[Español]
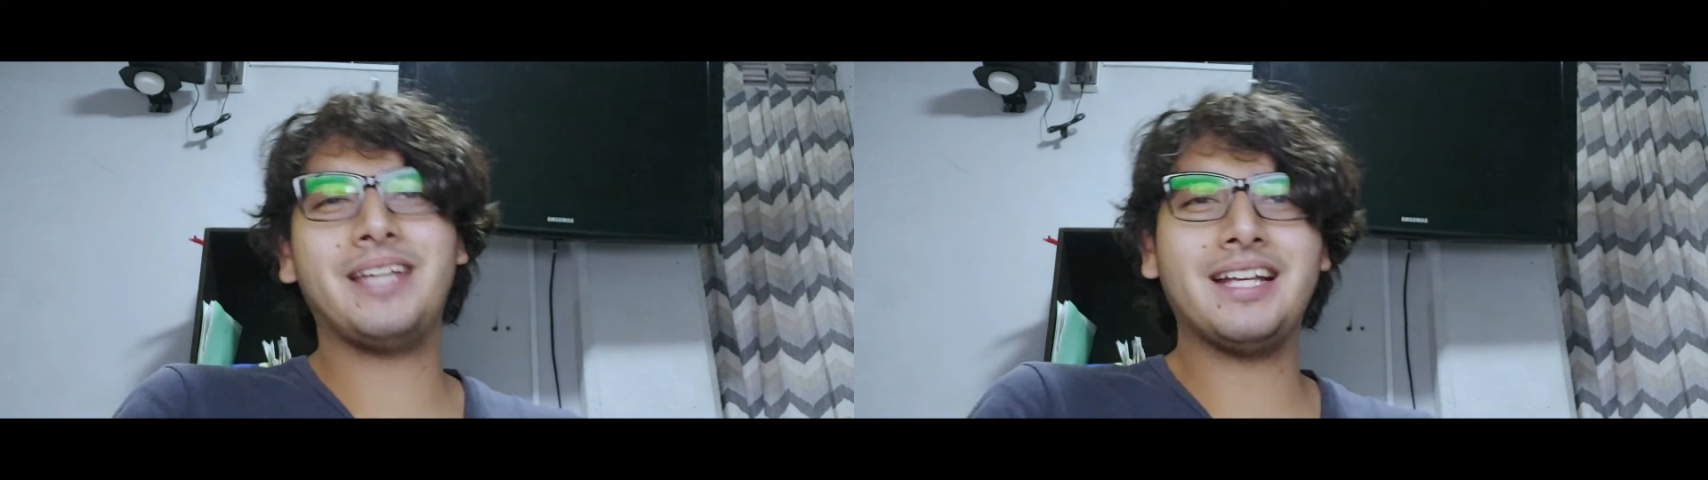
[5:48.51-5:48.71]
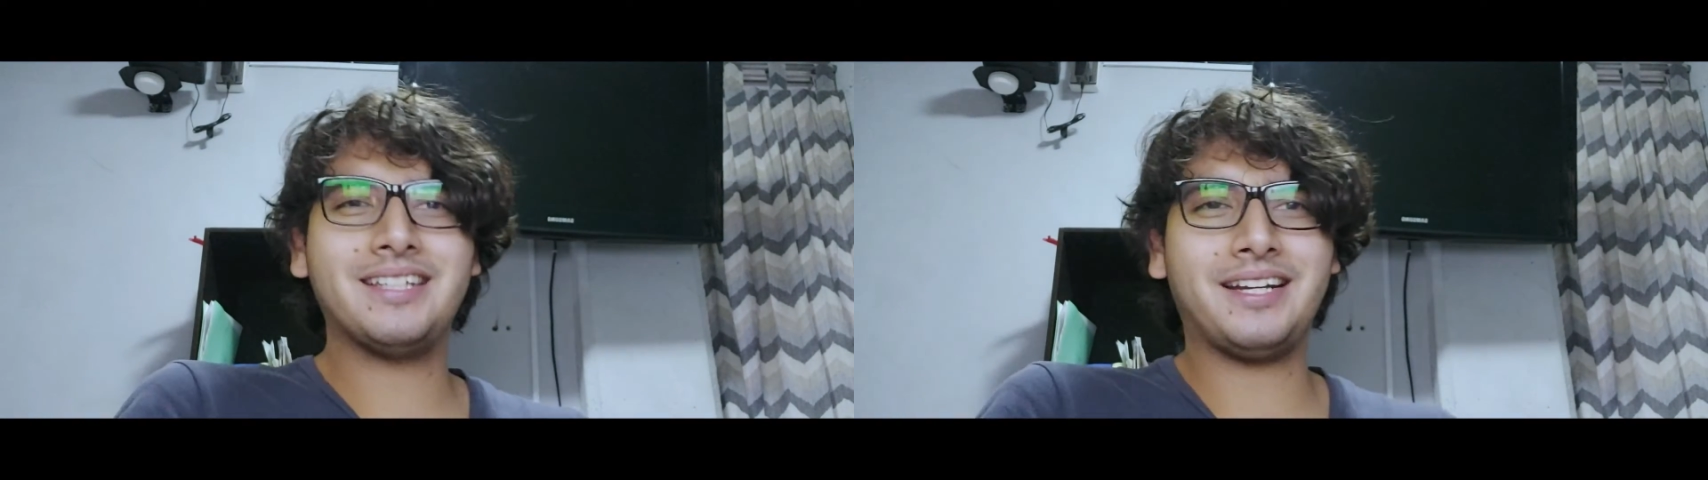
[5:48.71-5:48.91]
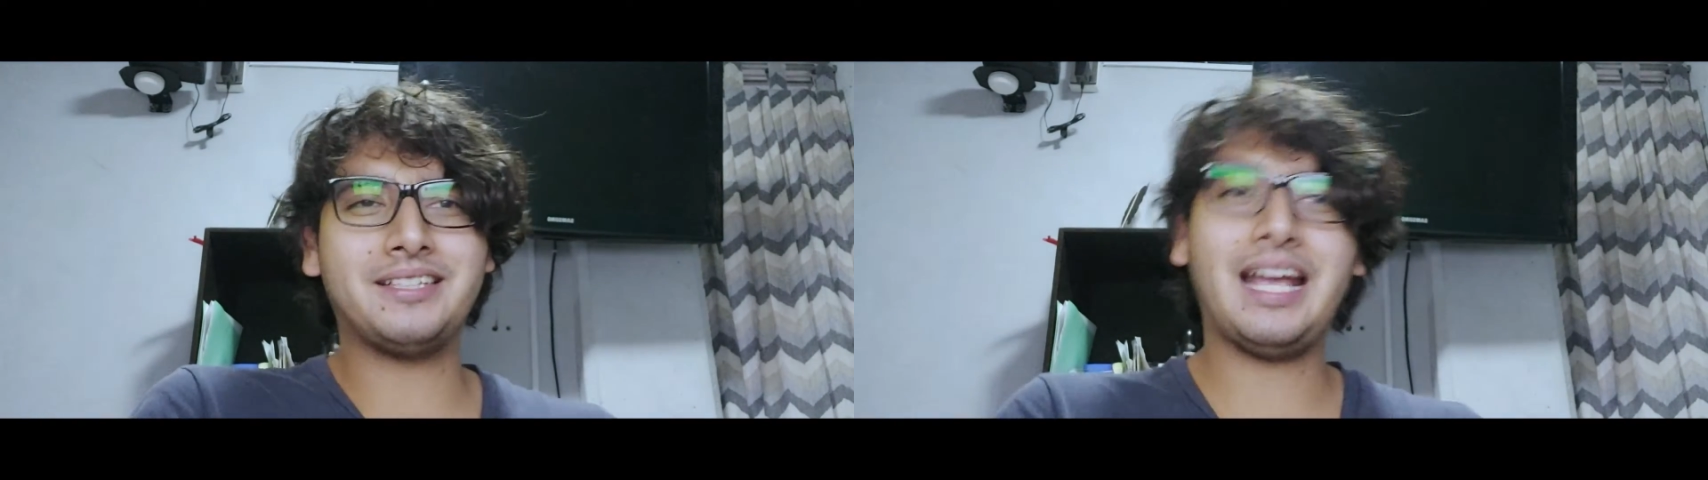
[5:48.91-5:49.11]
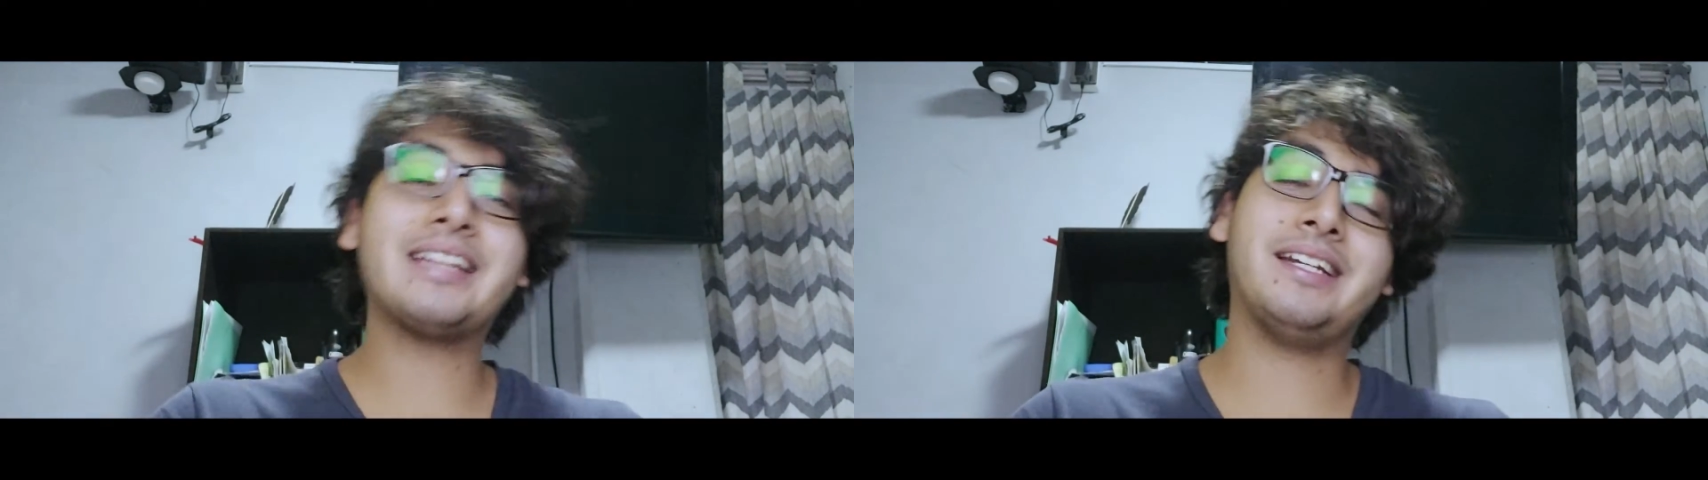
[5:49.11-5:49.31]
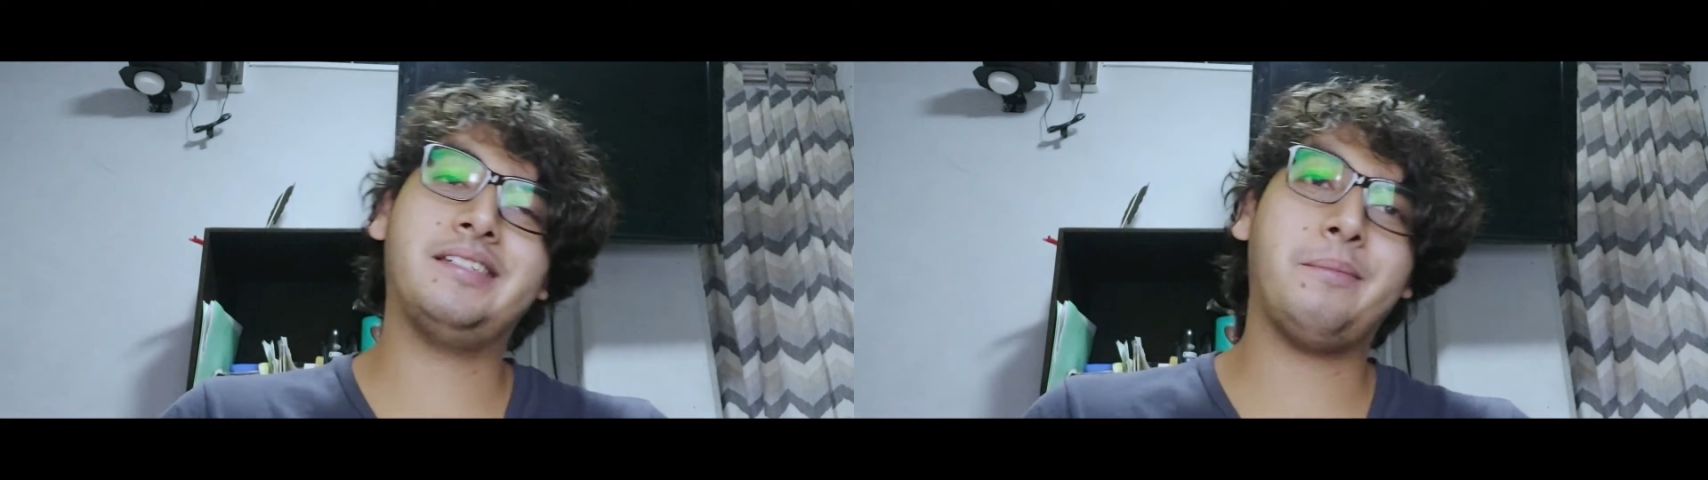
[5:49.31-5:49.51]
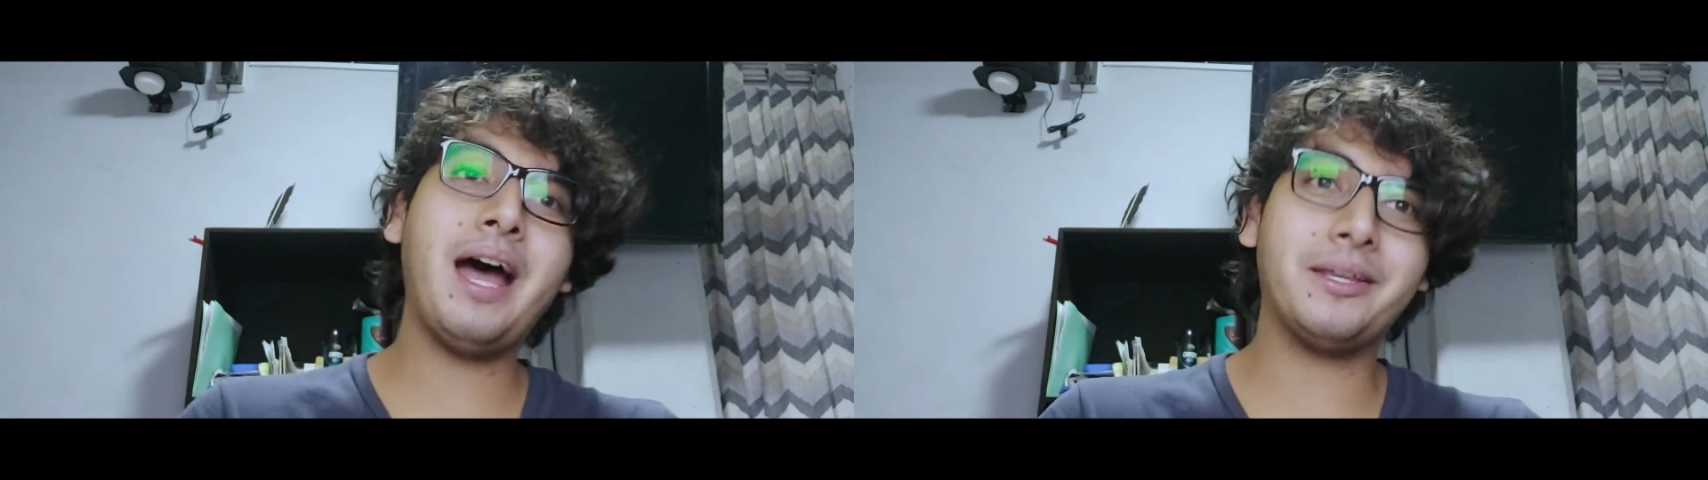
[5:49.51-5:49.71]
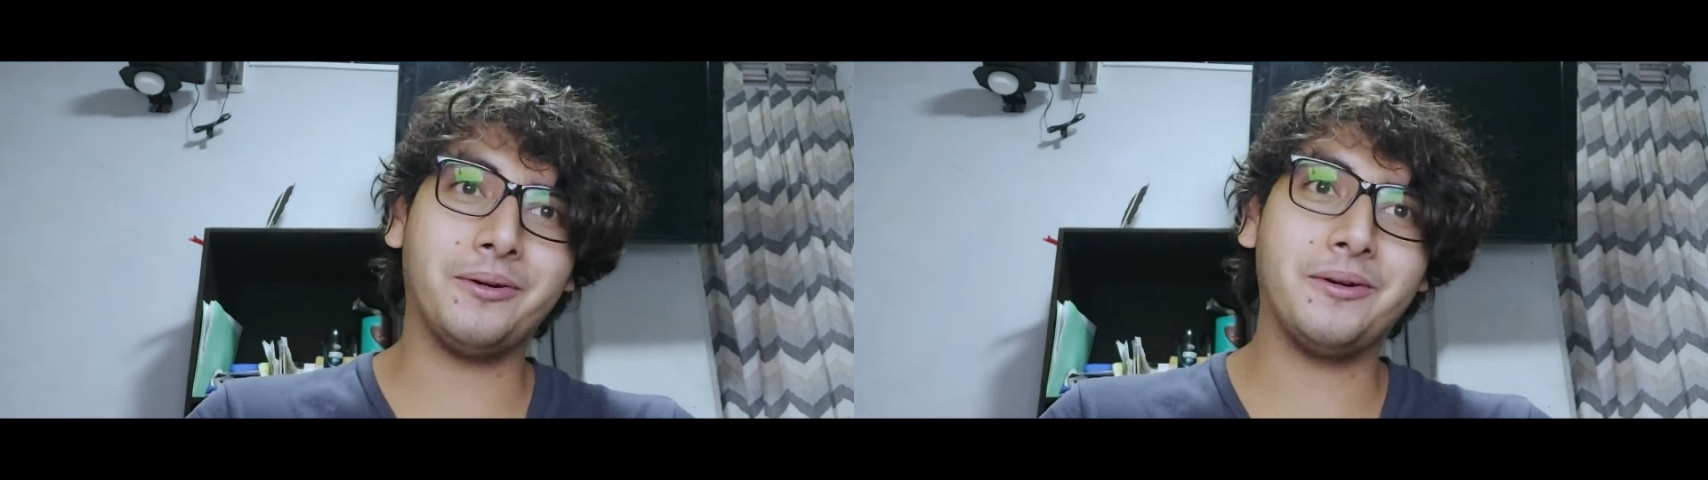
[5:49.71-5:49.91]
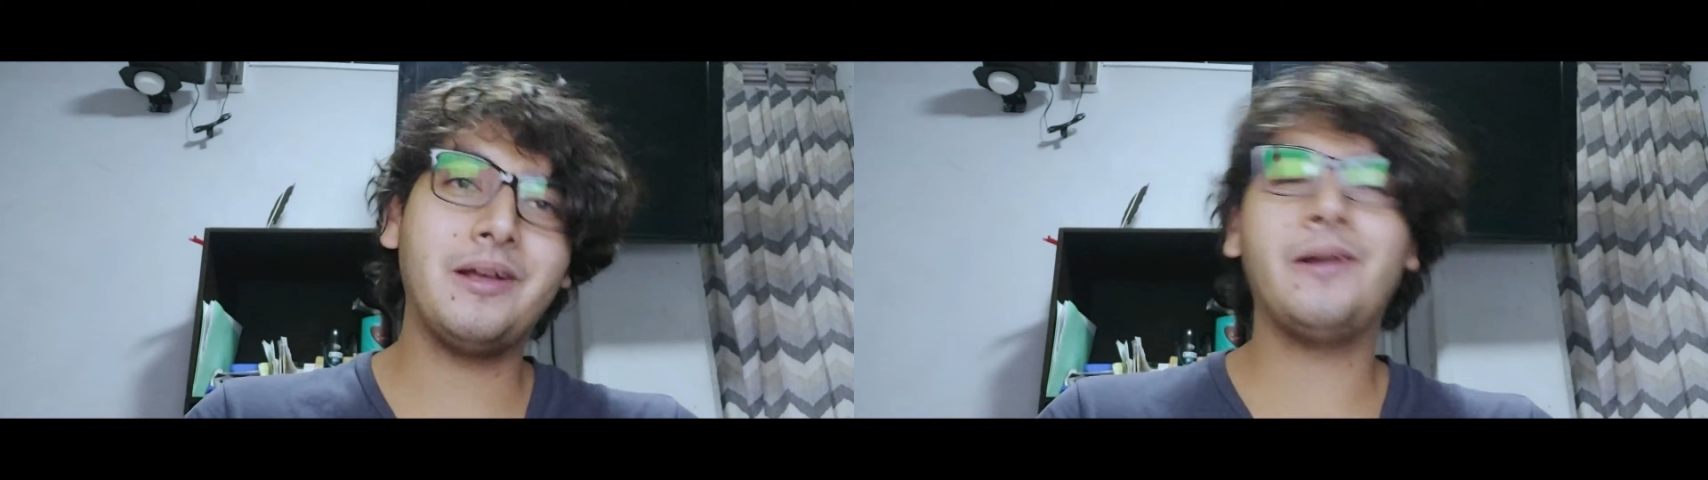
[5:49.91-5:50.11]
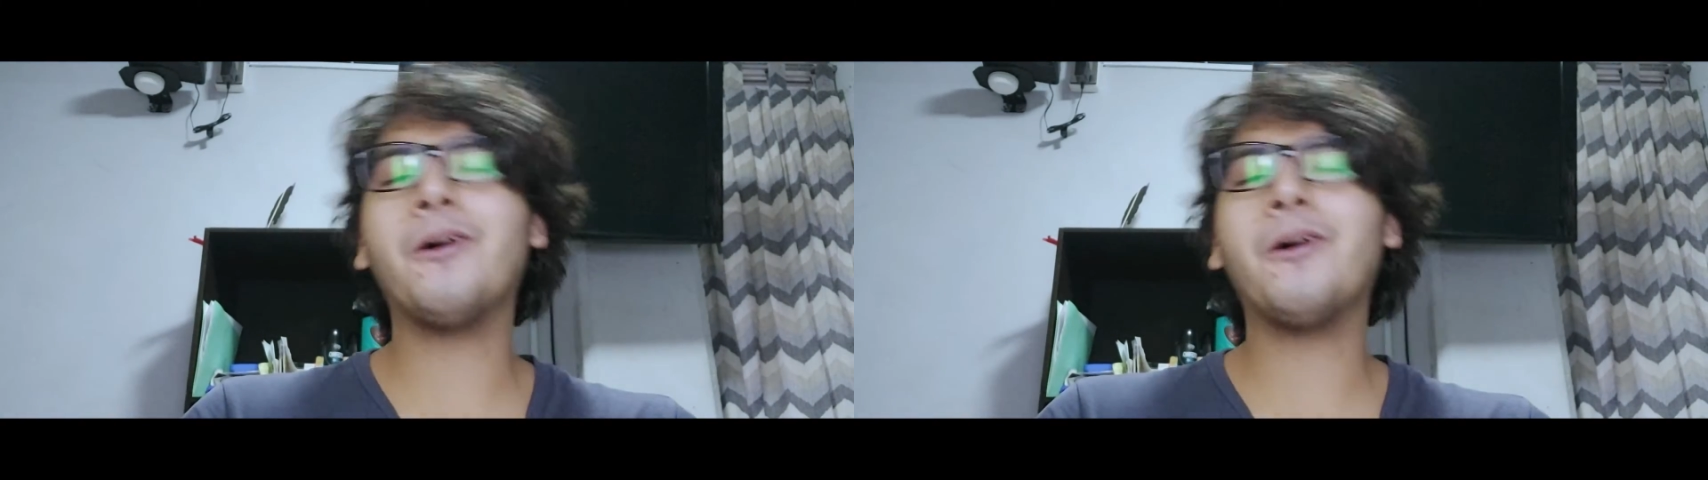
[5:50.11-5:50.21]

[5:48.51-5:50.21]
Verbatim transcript: días de que sea 3 de mayo,